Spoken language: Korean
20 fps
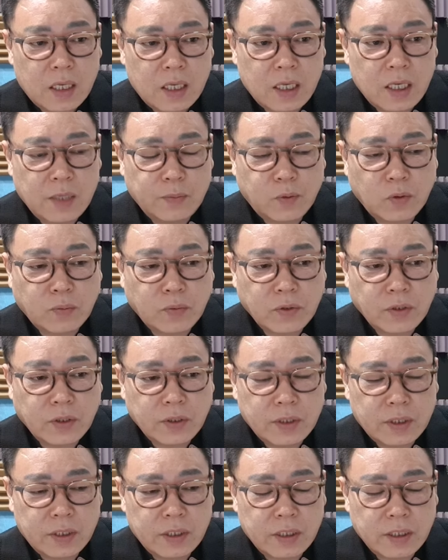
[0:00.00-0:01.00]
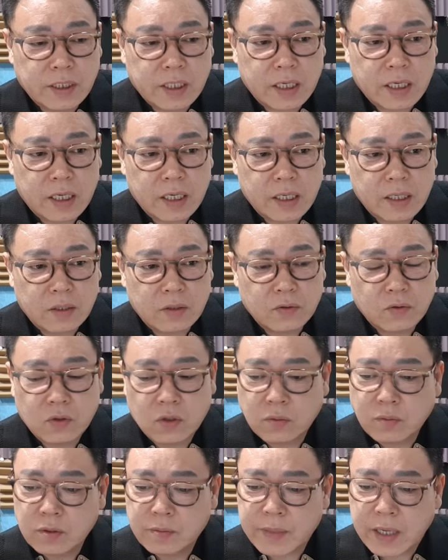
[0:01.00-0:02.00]
이 부분들을 제가
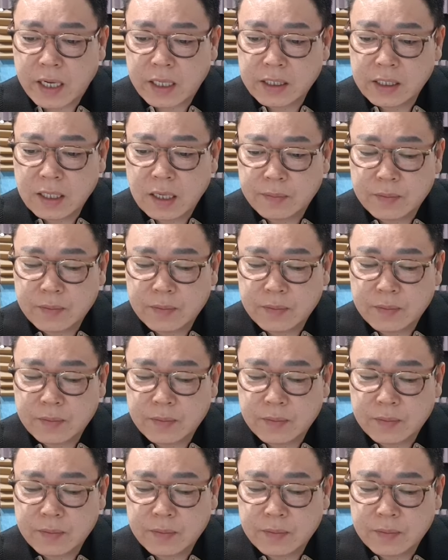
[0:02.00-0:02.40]
수업을 많이